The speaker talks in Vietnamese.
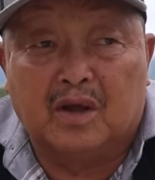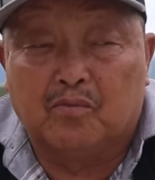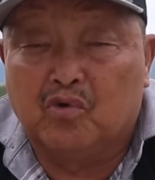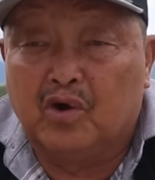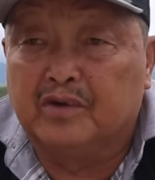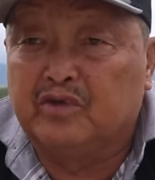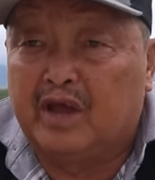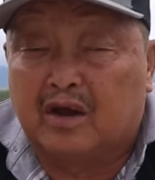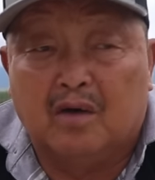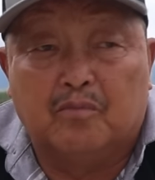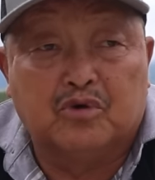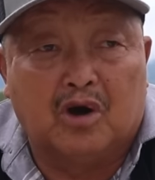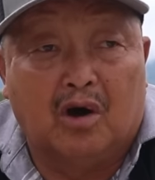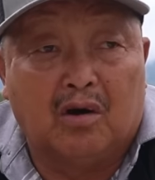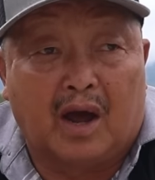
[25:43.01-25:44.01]
tầm luôn thì có
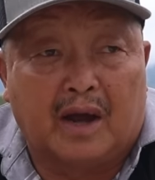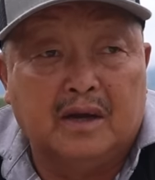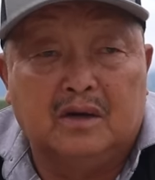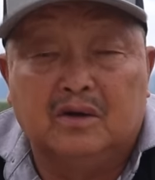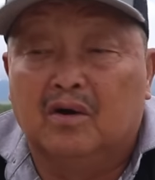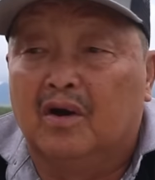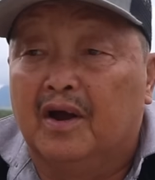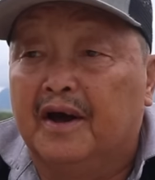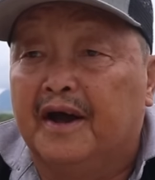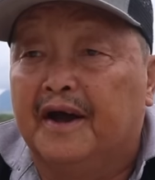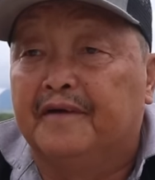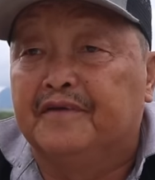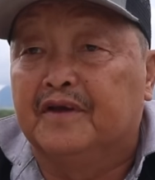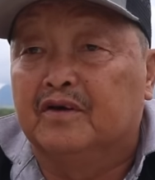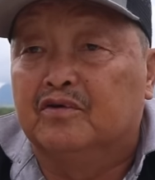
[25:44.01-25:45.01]
một câu lấy nữa
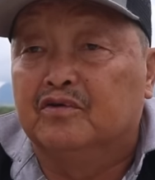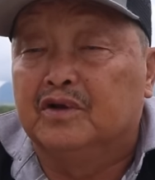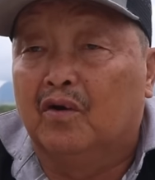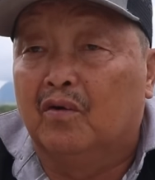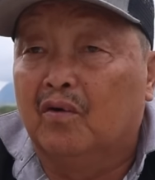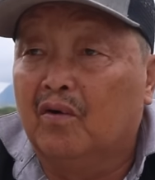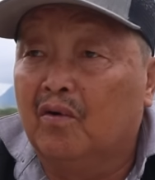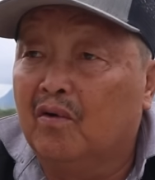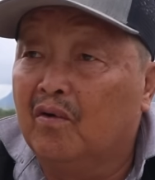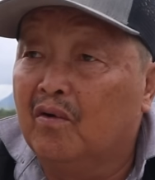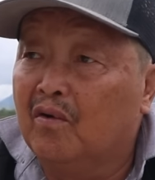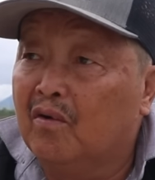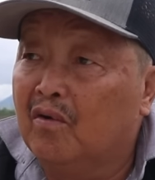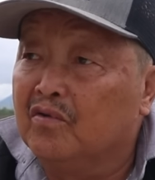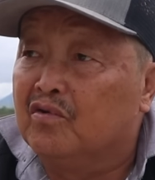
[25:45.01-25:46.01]
nè vậy thì
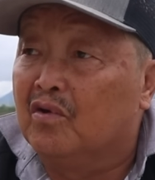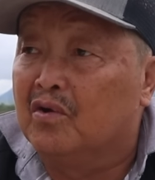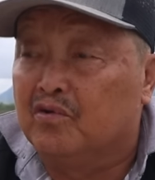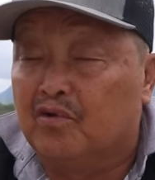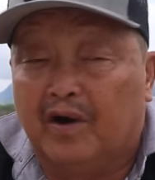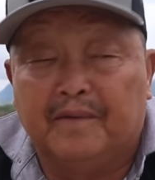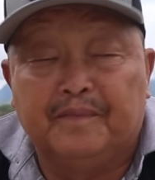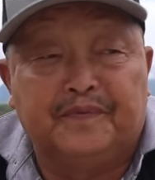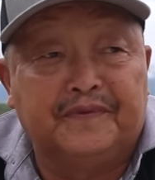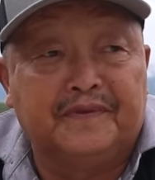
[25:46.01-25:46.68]
ô vô là vô